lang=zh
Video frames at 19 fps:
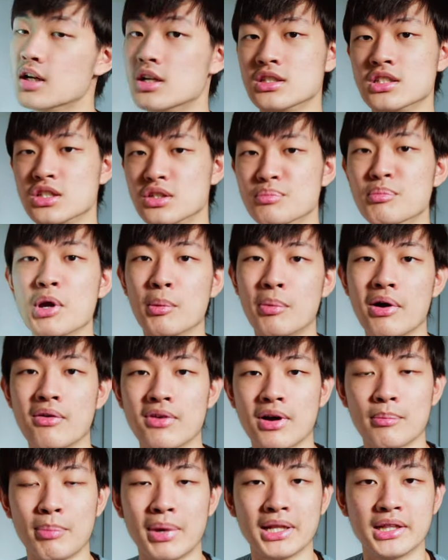这是没有办
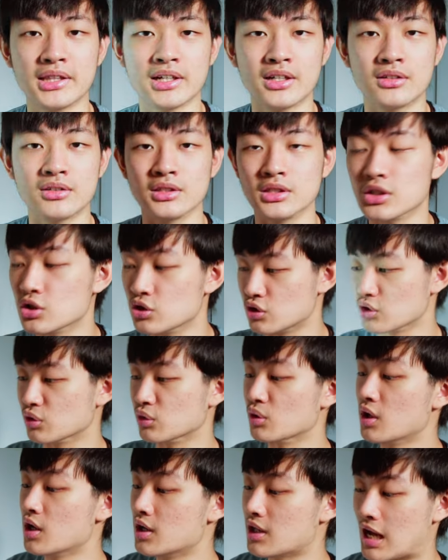法办到的。就。
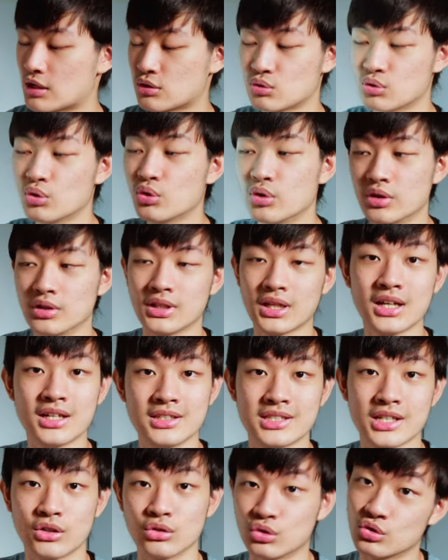它所有的特
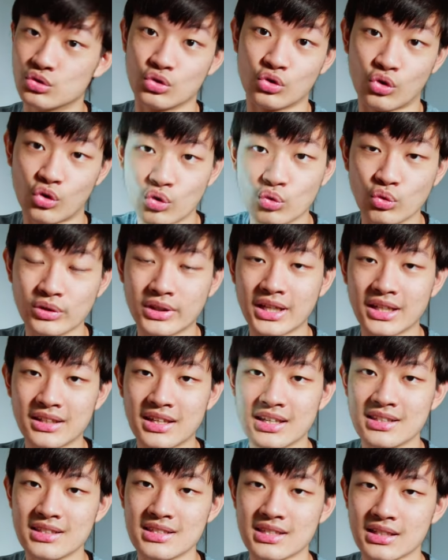效都是固定
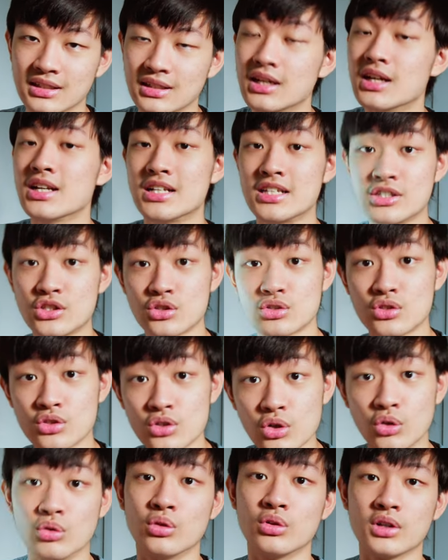颜色，你只
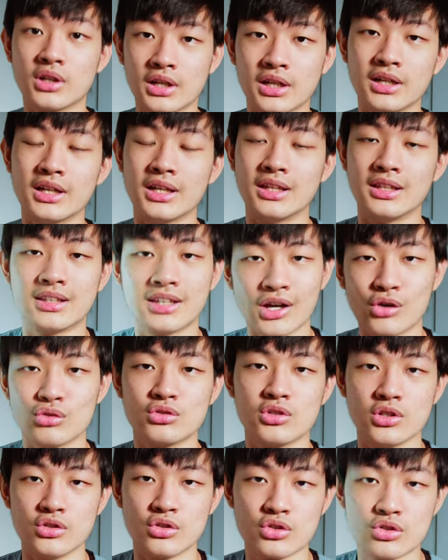有可以调
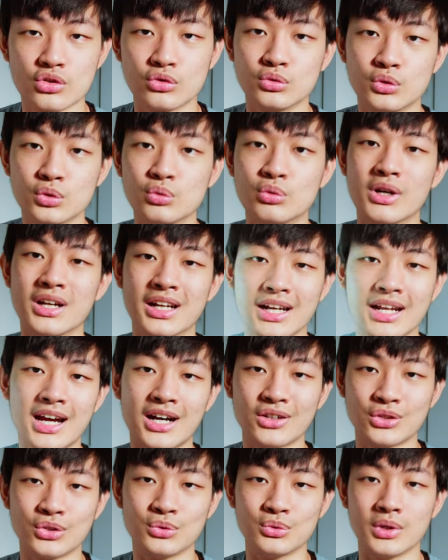整速度跟
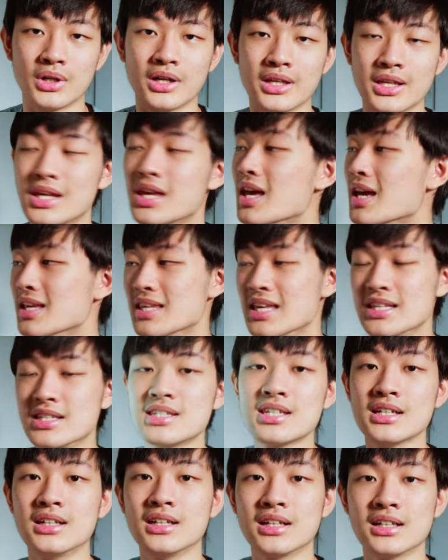亮度而已，颜
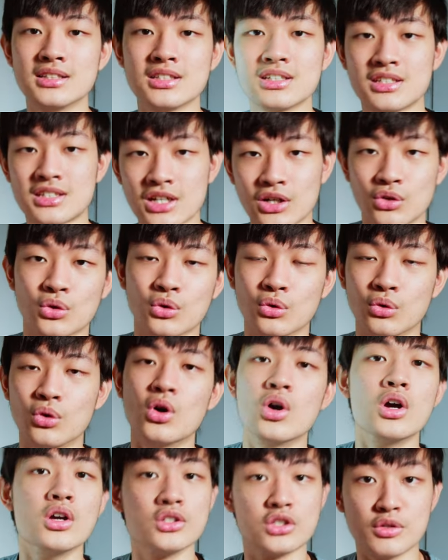色跟效果
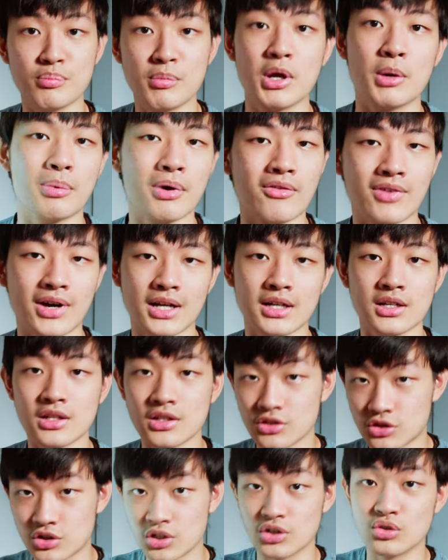是没有办法
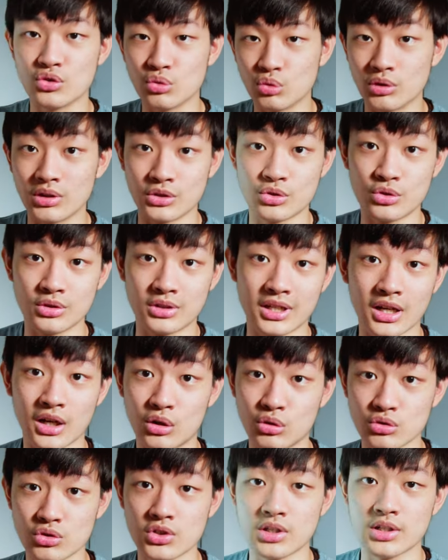深入的去
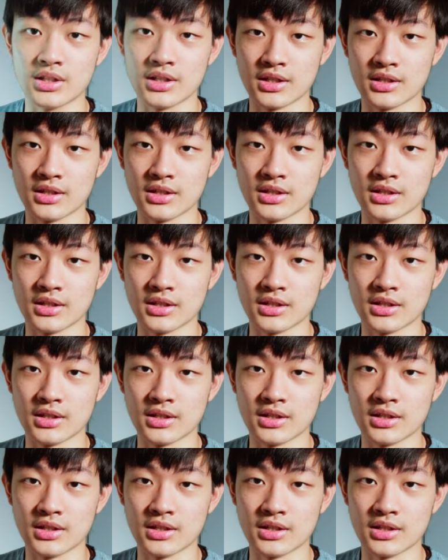调整